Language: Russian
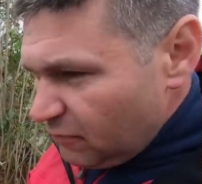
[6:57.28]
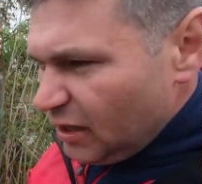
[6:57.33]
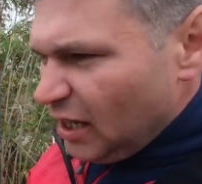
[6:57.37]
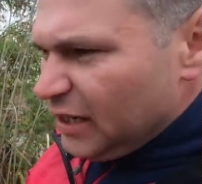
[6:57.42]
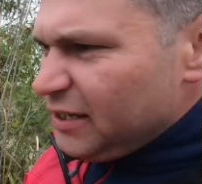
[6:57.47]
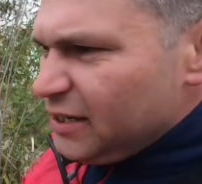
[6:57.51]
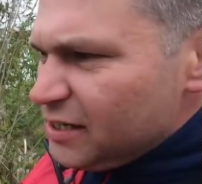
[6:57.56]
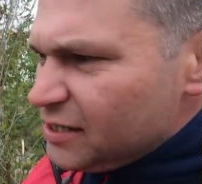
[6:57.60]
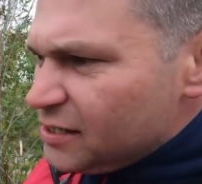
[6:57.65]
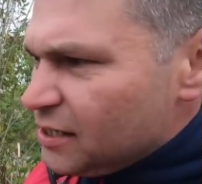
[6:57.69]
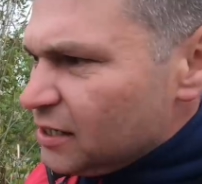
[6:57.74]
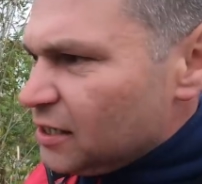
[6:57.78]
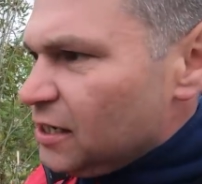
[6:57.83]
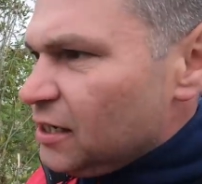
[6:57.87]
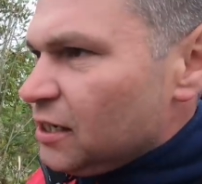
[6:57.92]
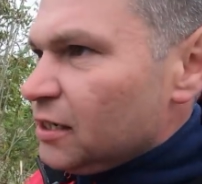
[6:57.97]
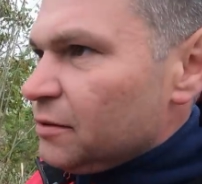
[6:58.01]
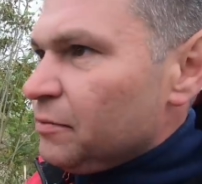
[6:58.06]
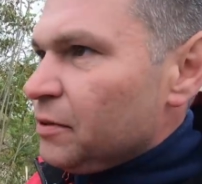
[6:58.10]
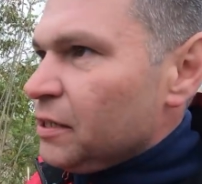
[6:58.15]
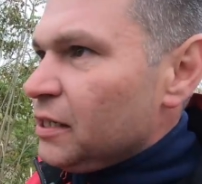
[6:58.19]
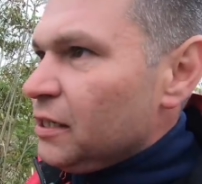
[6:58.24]
Есть такие
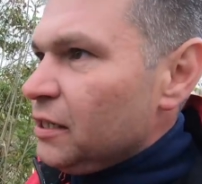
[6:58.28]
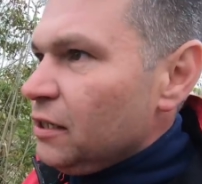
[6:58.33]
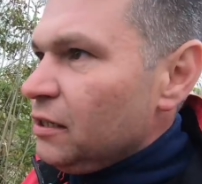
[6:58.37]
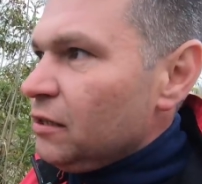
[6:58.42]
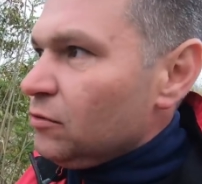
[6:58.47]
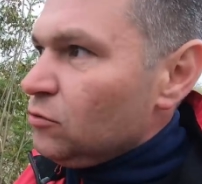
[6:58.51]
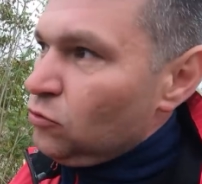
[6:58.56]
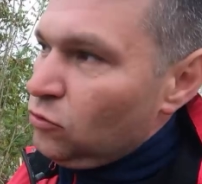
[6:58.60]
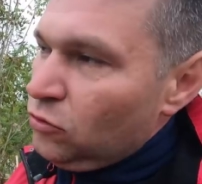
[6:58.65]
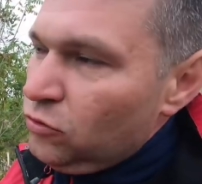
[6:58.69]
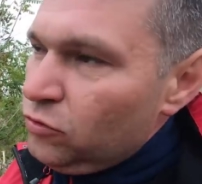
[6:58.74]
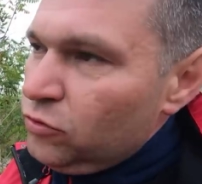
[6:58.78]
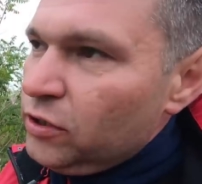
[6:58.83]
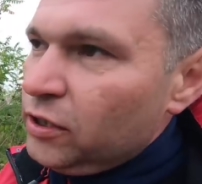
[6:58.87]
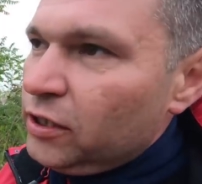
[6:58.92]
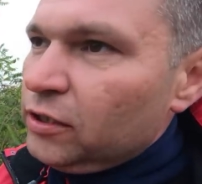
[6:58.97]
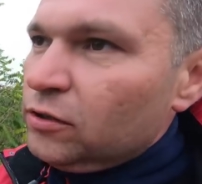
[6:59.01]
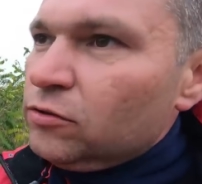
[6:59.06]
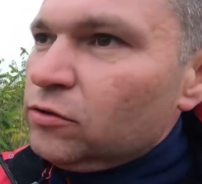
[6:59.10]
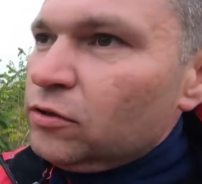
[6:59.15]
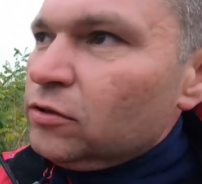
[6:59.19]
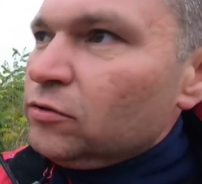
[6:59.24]
рыбаки, ну, люди,
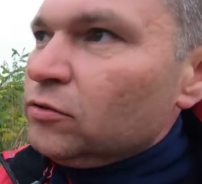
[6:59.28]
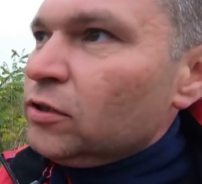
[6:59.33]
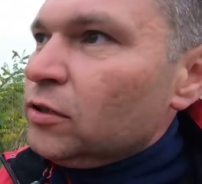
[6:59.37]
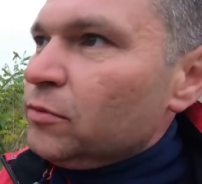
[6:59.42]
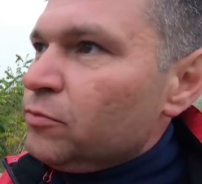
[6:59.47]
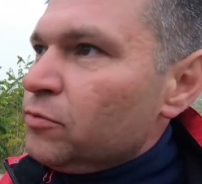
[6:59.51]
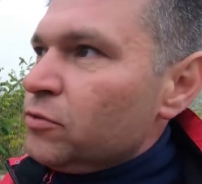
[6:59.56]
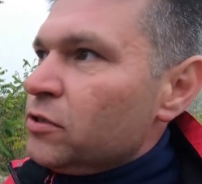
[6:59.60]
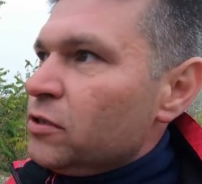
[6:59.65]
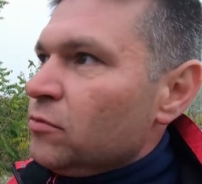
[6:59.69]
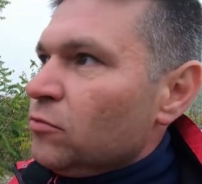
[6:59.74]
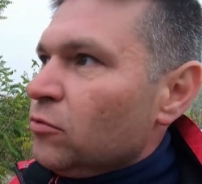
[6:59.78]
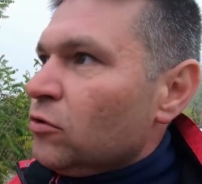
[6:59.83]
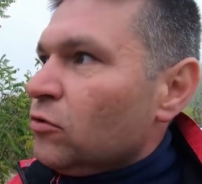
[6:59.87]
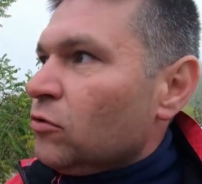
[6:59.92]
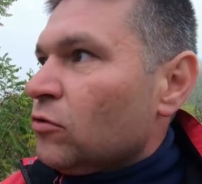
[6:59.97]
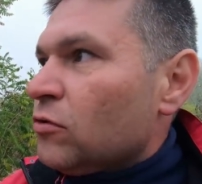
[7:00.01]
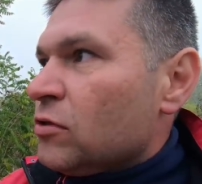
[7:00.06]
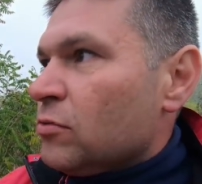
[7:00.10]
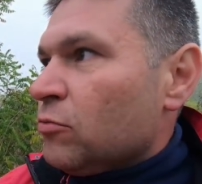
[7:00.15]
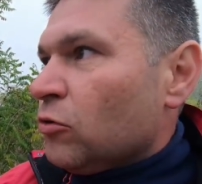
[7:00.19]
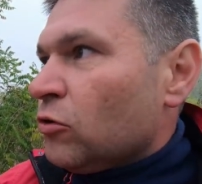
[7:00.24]
которые, вот, допустим, вот
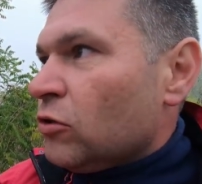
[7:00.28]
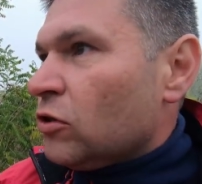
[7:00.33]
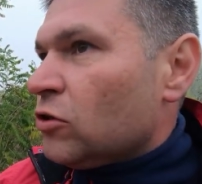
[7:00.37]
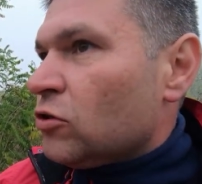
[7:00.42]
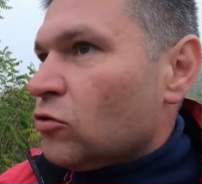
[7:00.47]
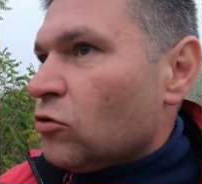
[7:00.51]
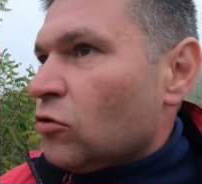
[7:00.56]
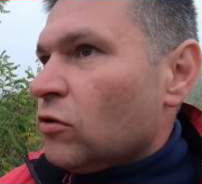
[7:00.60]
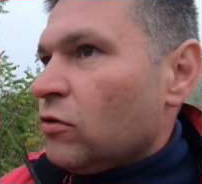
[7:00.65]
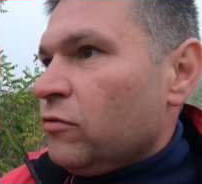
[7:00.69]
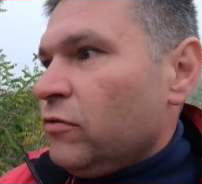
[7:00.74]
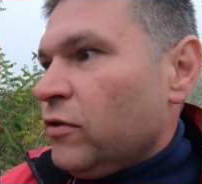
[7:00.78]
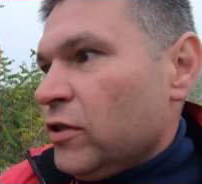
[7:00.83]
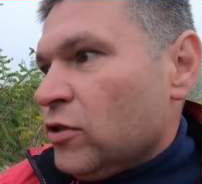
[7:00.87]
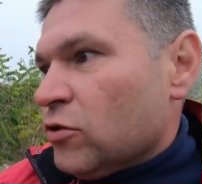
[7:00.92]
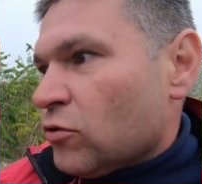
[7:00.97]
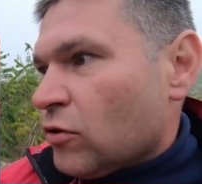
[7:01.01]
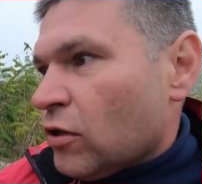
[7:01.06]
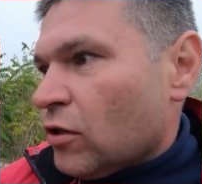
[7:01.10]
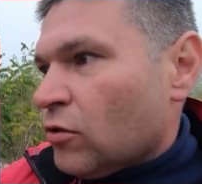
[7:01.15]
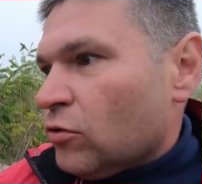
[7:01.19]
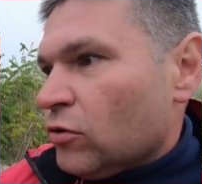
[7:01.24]
он смотрит что-то,
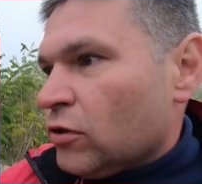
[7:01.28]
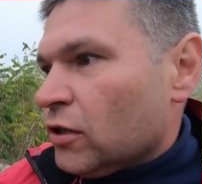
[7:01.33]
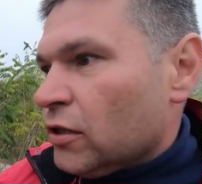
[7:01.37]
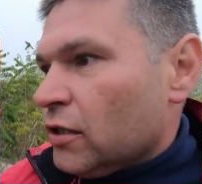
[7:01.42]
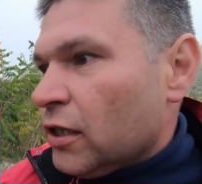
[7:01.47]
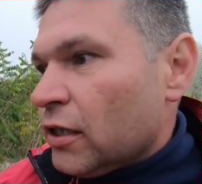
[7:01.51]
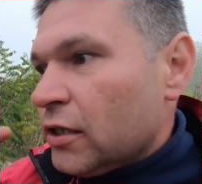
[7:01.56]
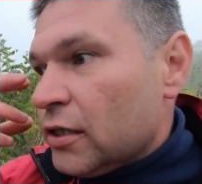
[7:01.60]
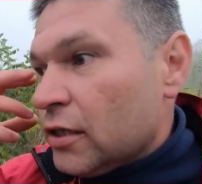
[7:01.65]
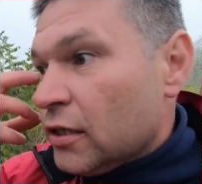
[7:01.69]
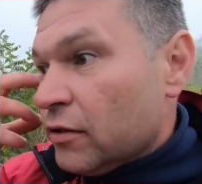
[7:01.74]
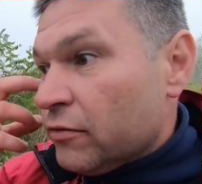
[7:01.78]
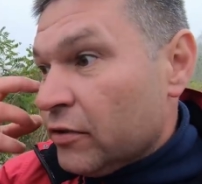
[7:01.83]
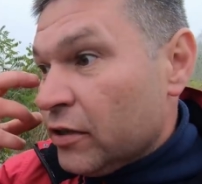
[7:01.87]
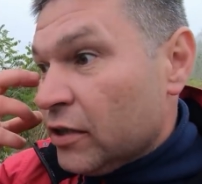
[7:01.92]
видео какое-то, да, где-то ага.